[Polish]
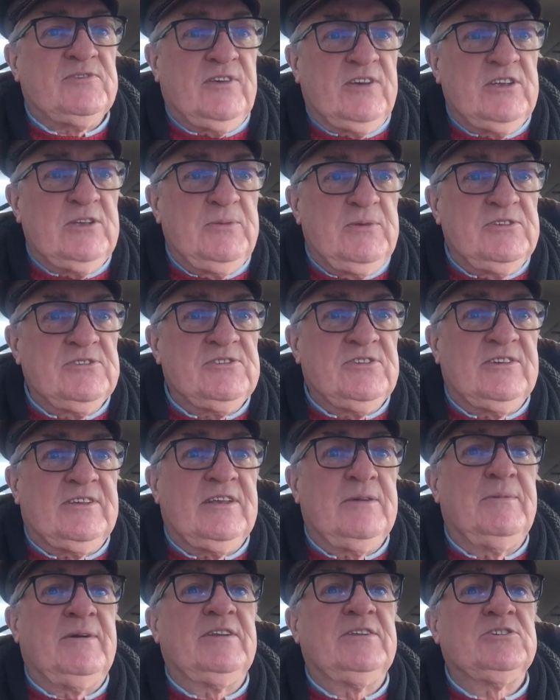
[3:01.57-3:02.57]
swoim
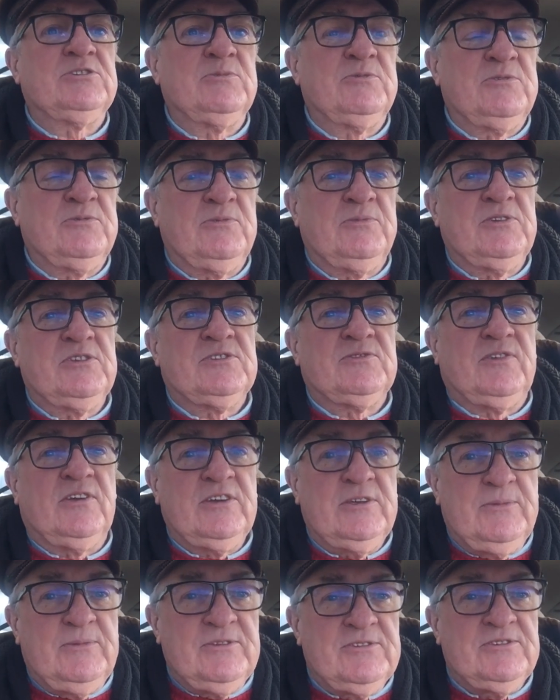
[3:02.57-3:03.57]
językiem, ale żeby mówić
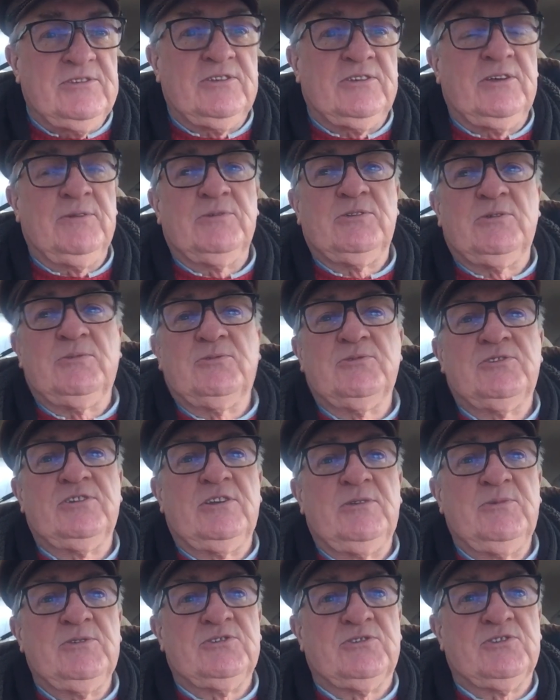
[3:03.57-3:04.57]
swoim językiem, to
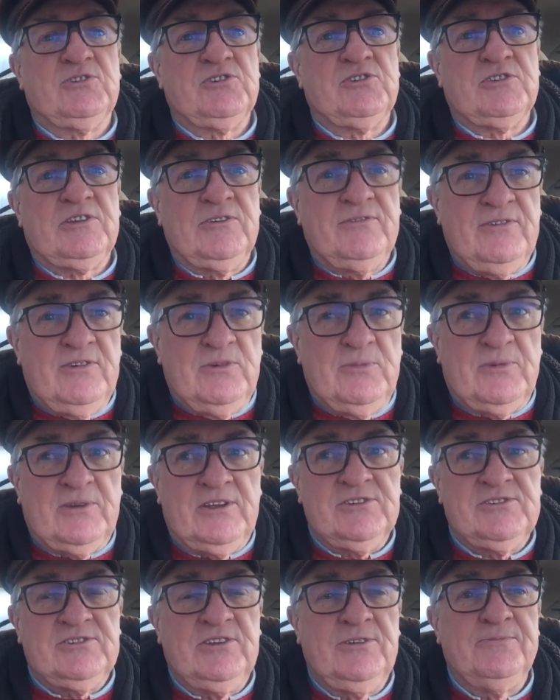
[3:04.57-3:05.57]
musieli mieć troszeczkę
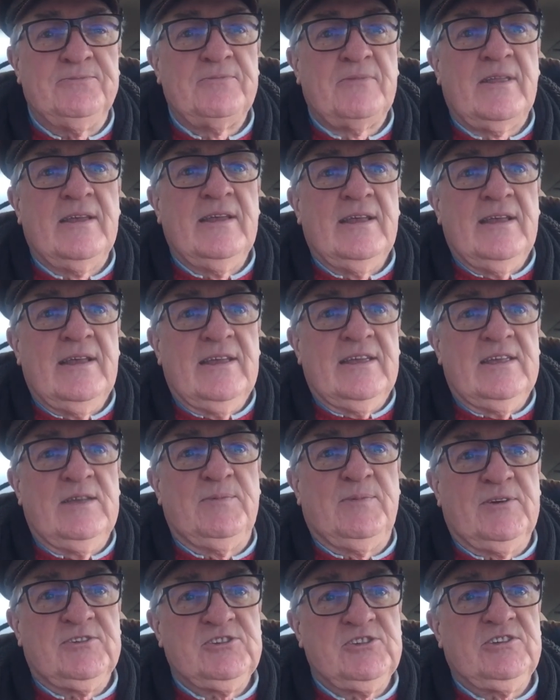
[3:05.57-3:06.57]
wyobraźni
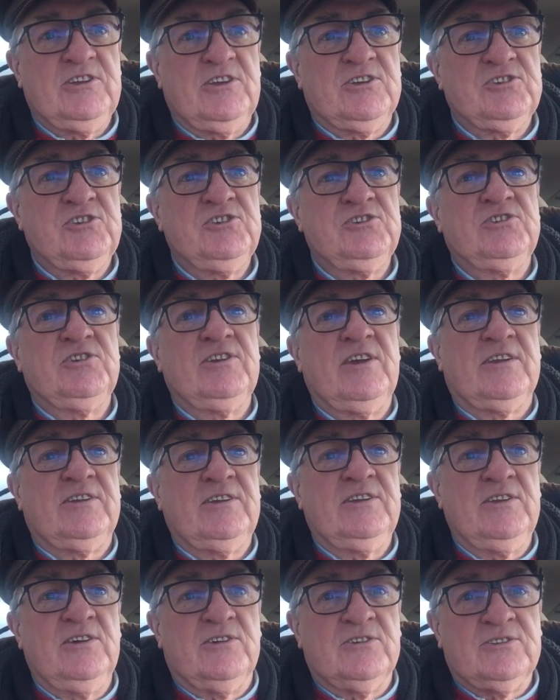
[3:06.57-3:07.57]
i patrzeć na życie,
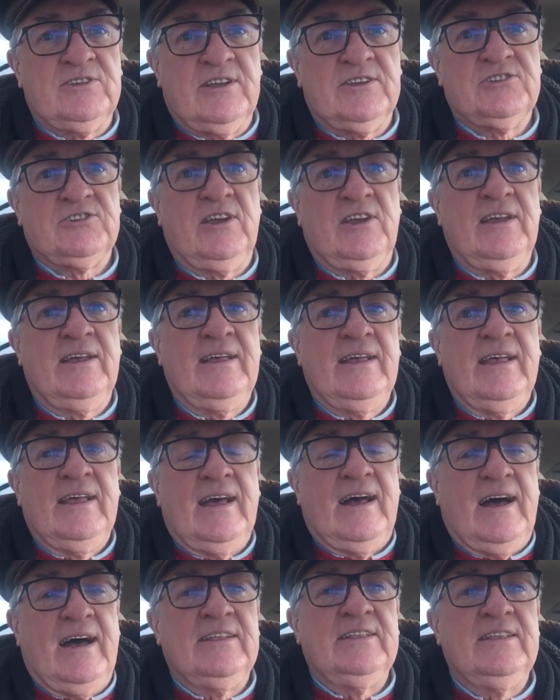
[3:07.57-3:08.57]
jakie je otacza,
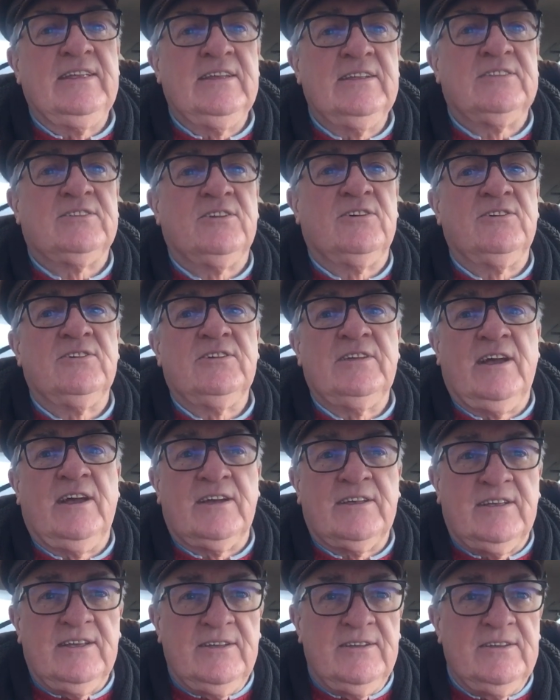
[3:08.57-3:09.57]
a nie to,
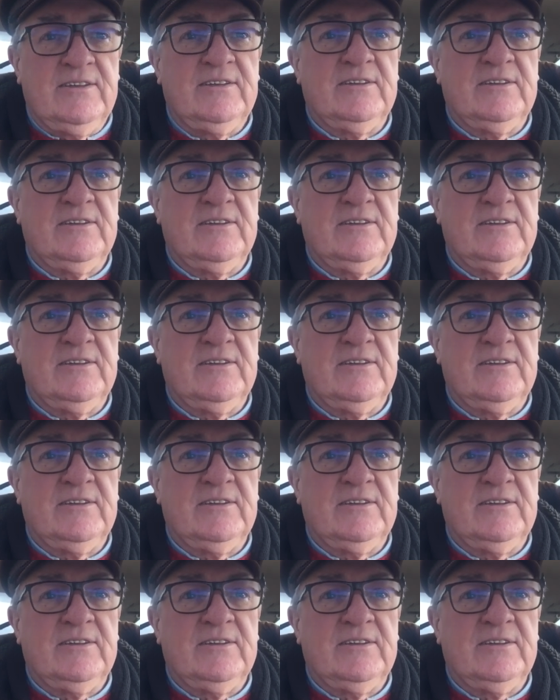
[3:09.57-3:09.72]
jakie,